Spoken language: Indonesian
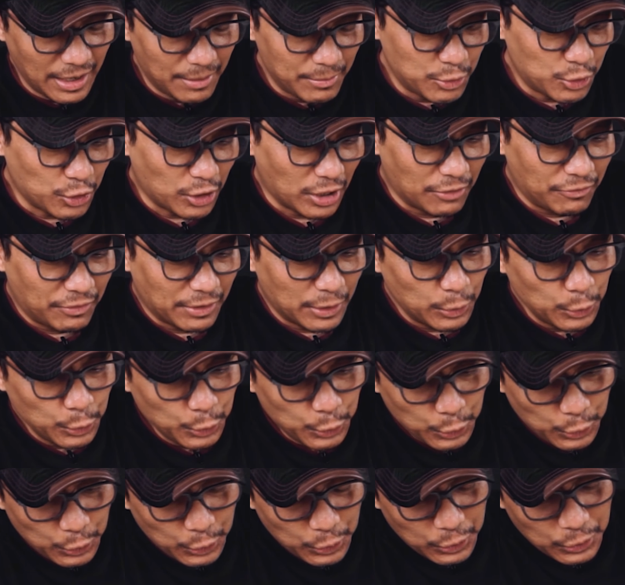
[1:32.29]
nah musik lover
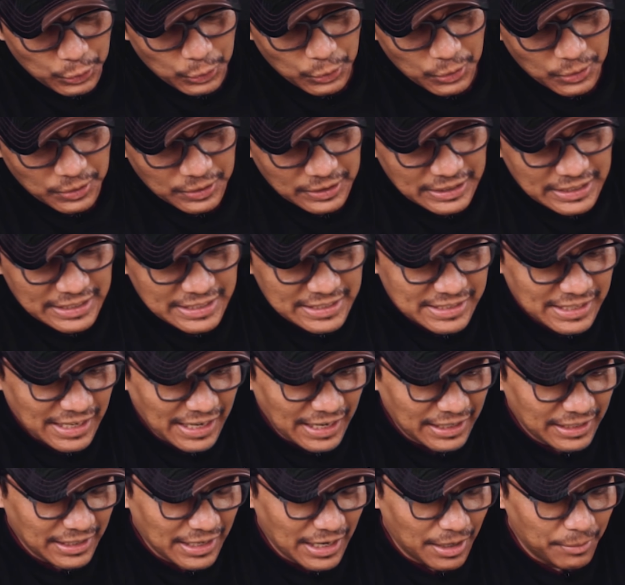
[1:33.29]
untuk
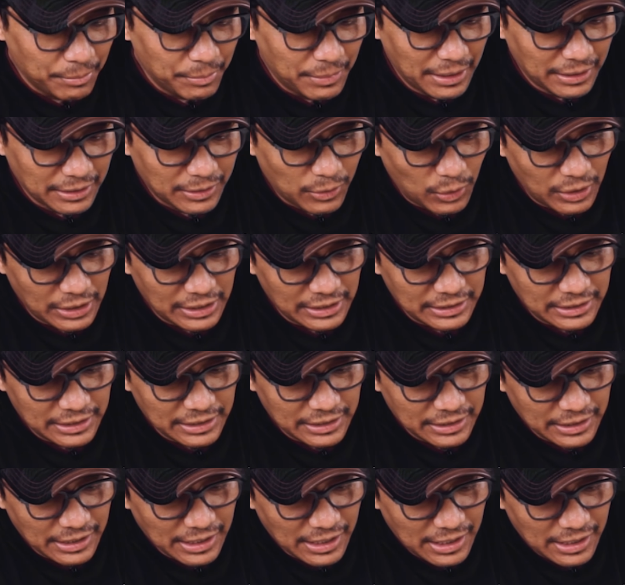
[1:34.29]
desain dan build
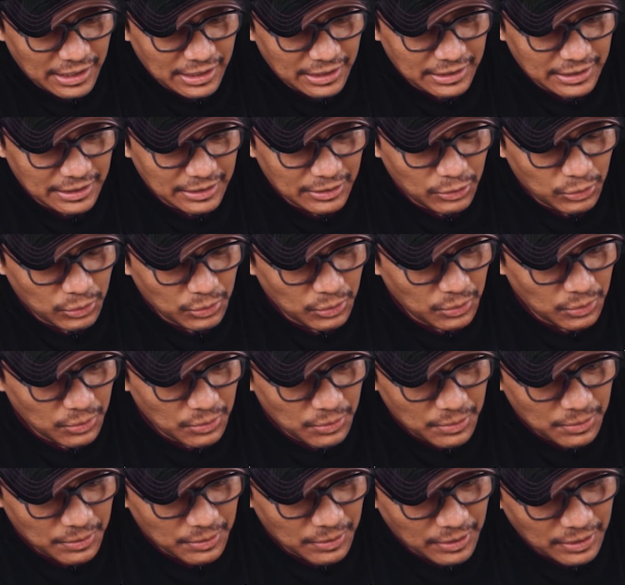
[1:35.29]
quality-nya itu
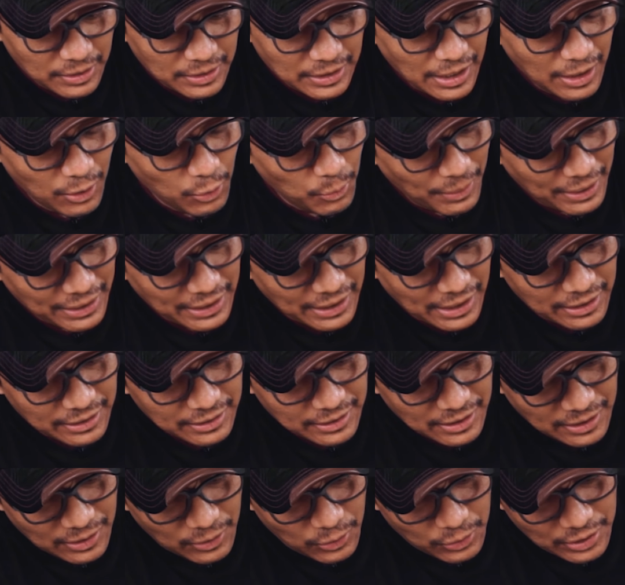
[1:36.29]
ya lumayan
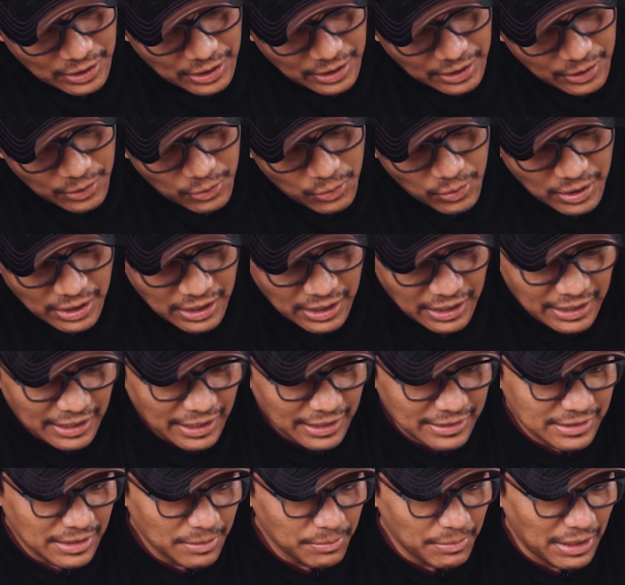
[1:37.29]
kalau dari gue
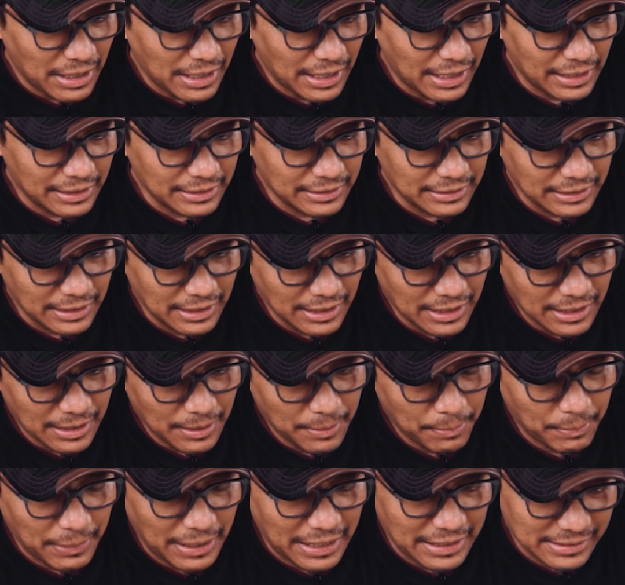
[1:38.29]
lihat sih bahannya
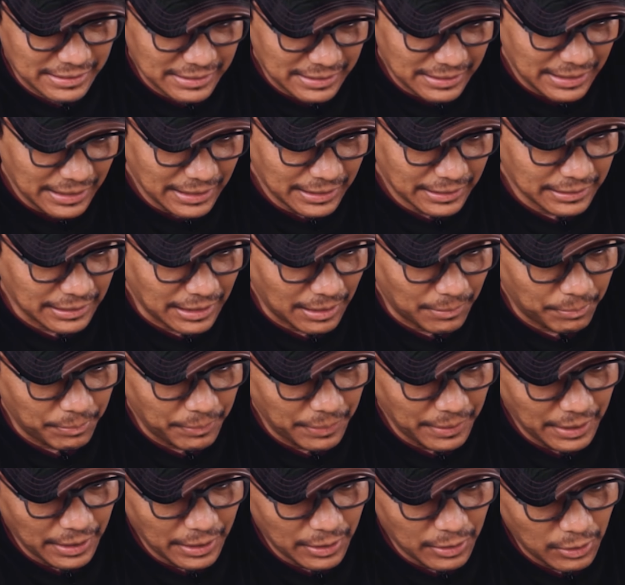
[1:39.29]
plastik
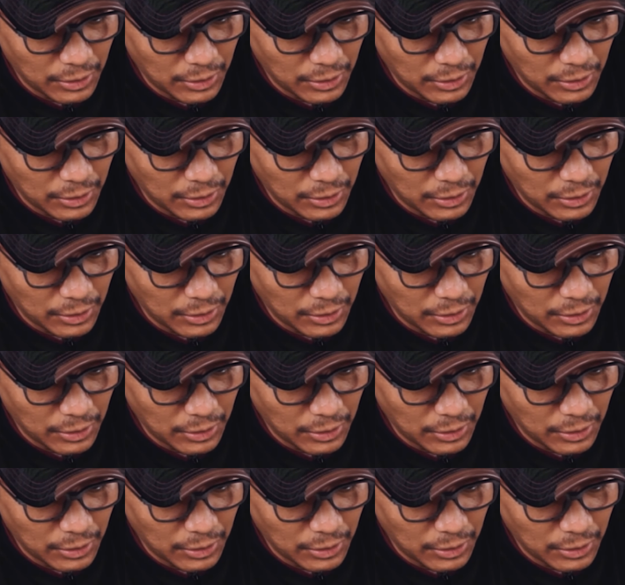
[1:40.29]
tapi